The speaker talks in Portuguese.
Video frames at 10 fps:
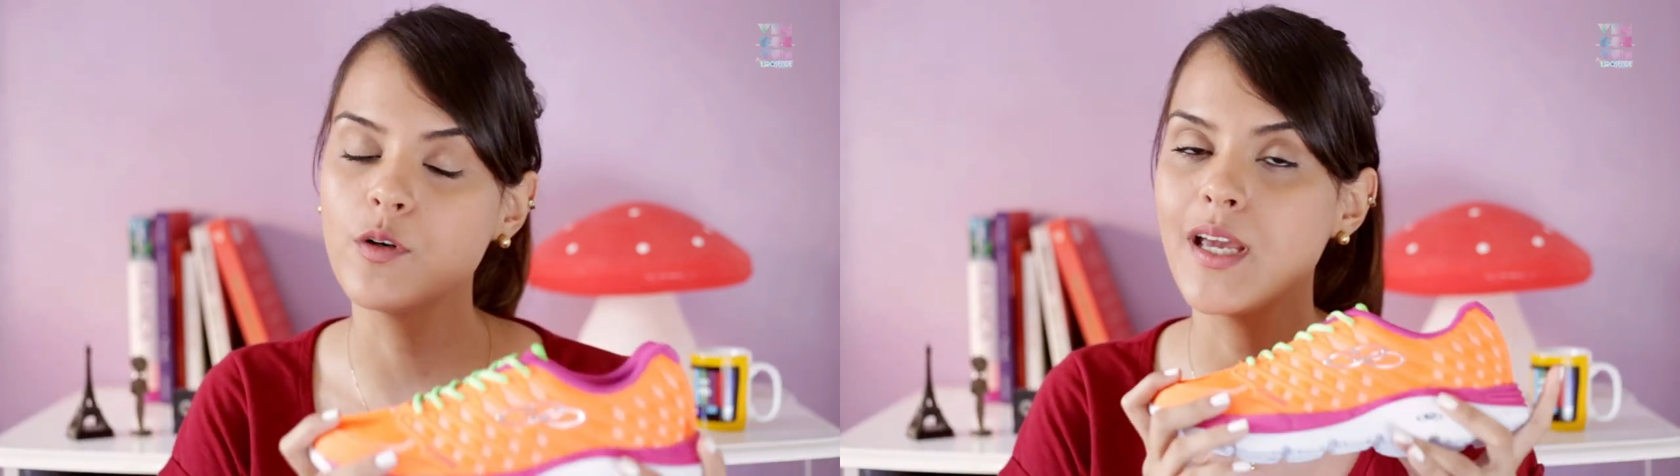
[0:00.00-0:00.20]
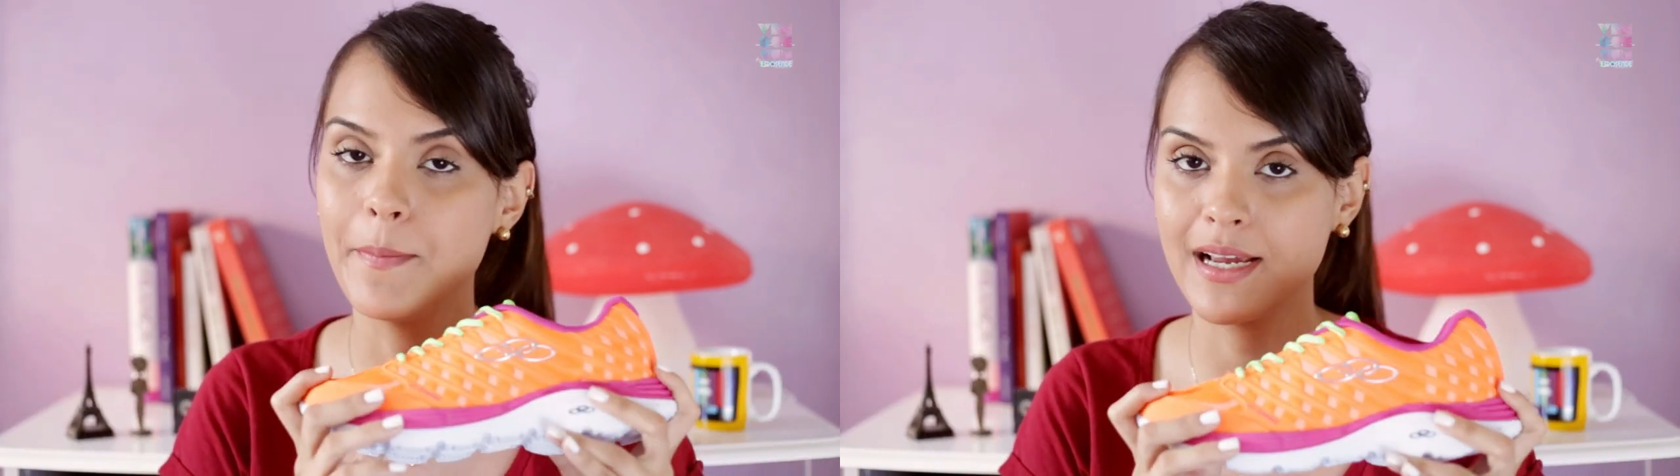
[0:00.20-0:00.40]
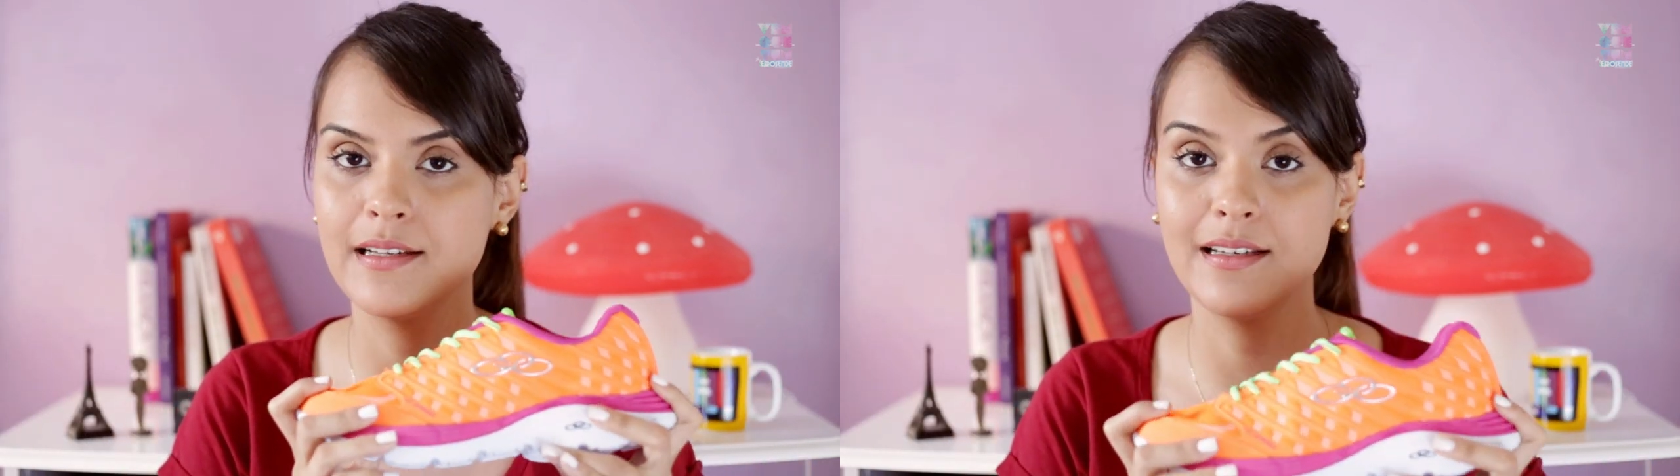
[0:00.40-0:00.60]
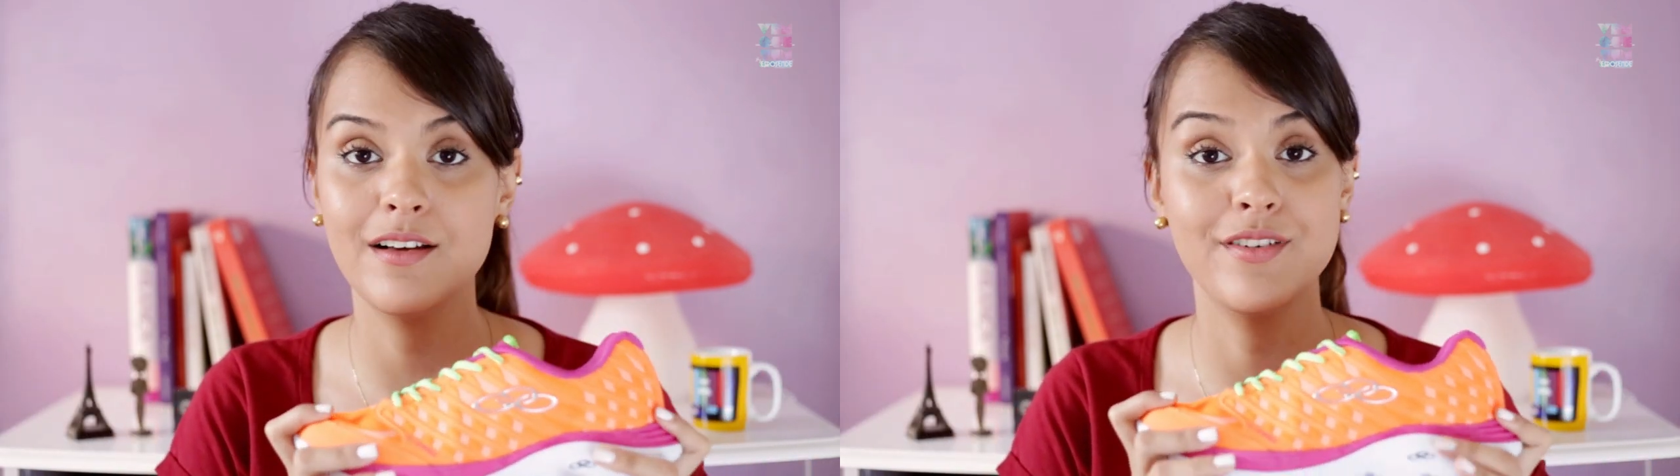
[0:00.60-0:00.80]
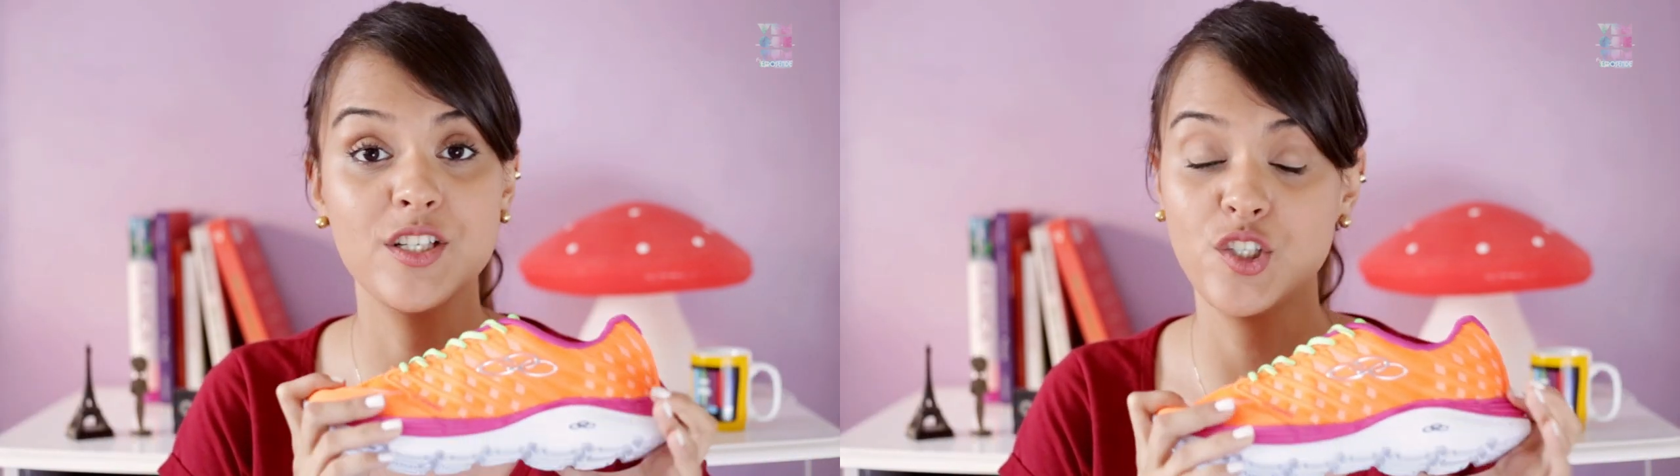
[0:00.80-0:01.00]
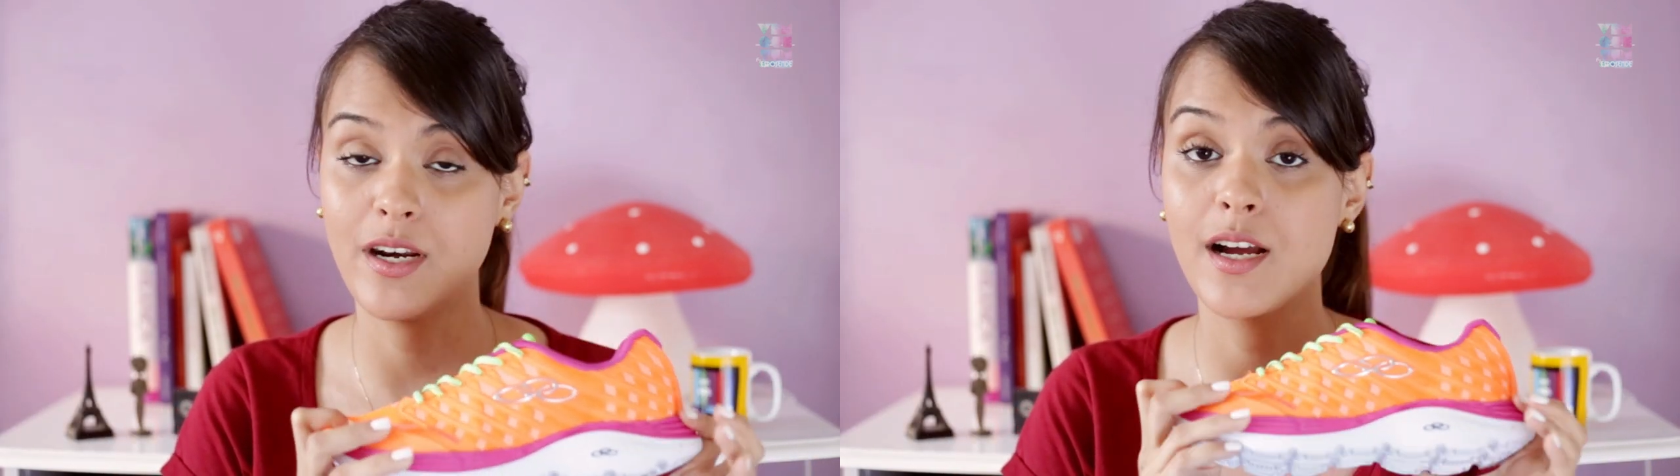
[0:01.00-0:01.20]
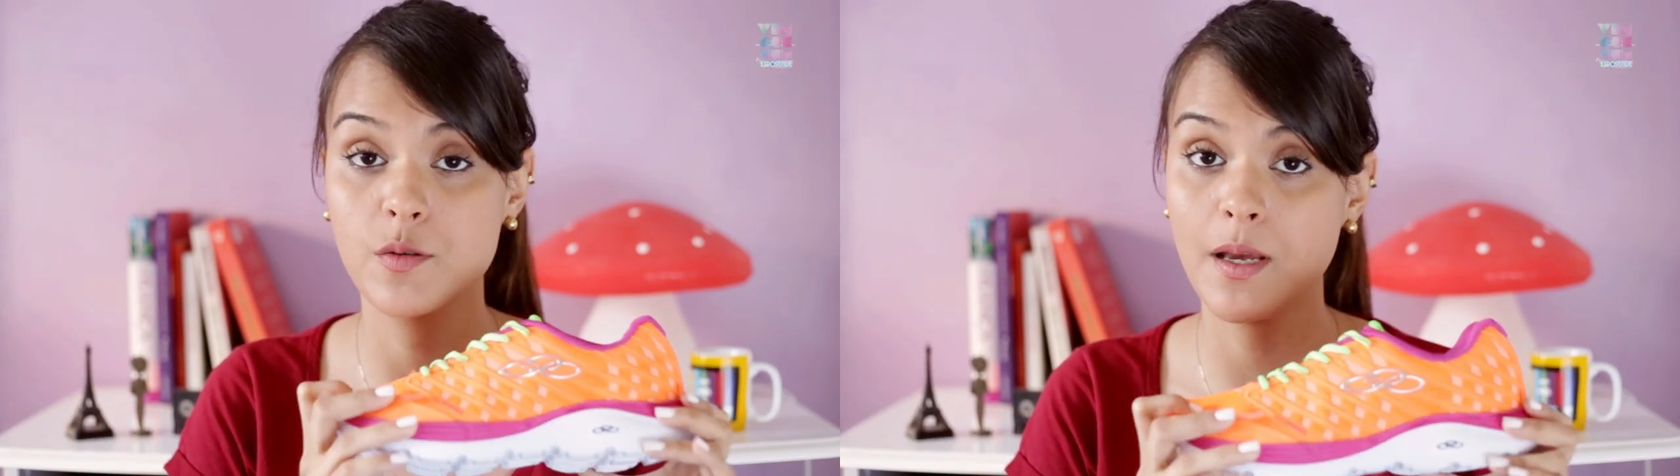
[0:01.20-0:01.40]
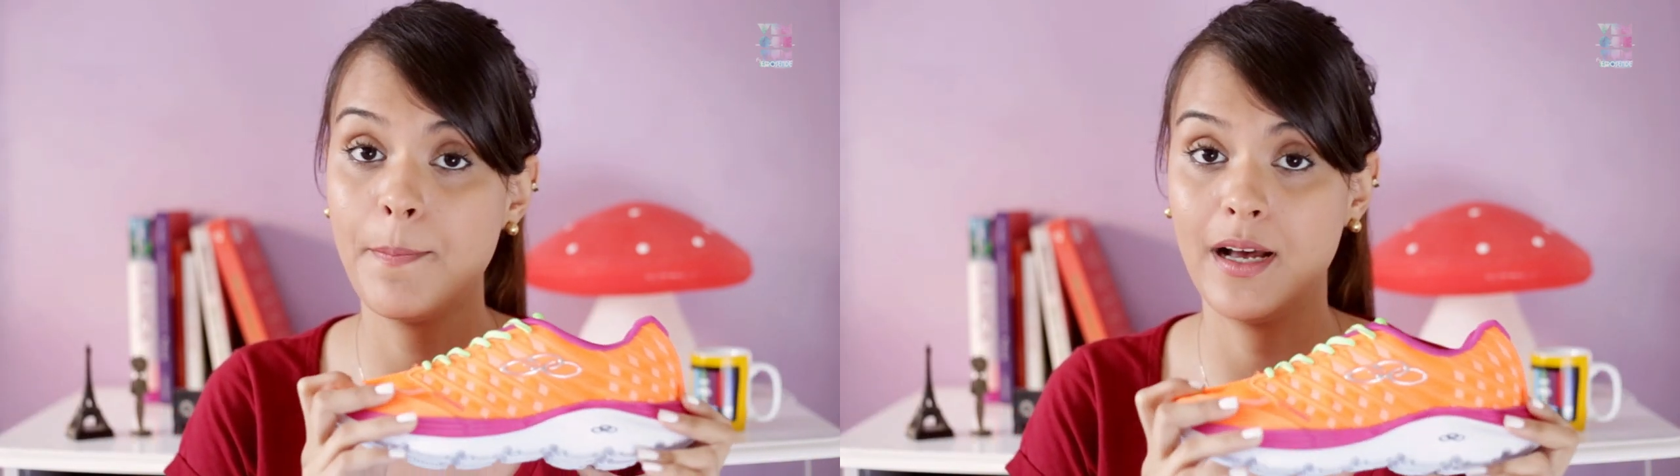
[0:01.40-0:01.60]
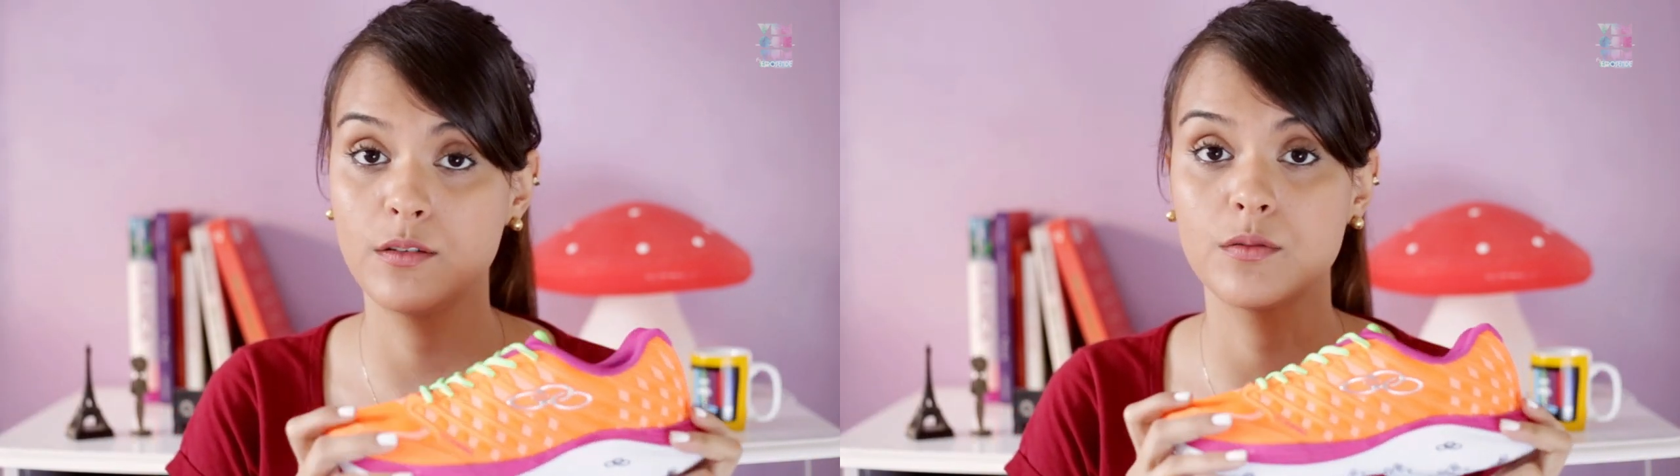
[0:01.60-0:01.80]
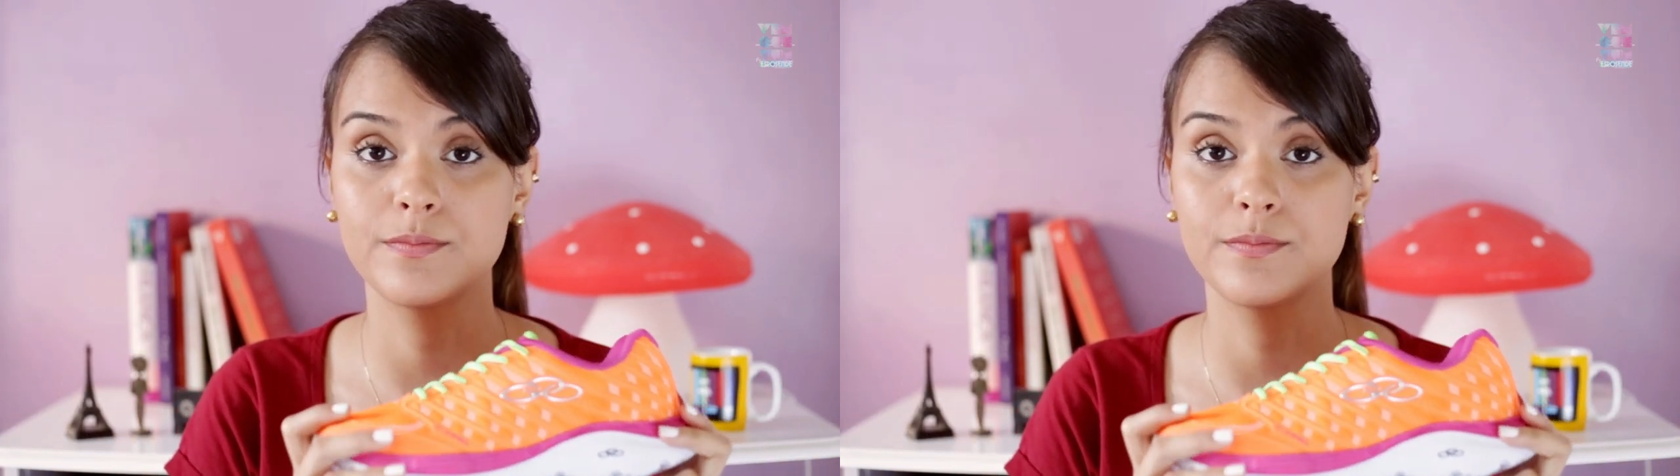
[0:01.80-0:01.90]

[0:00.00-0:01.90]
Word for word: Que a máquina de lavar estraga o sapato.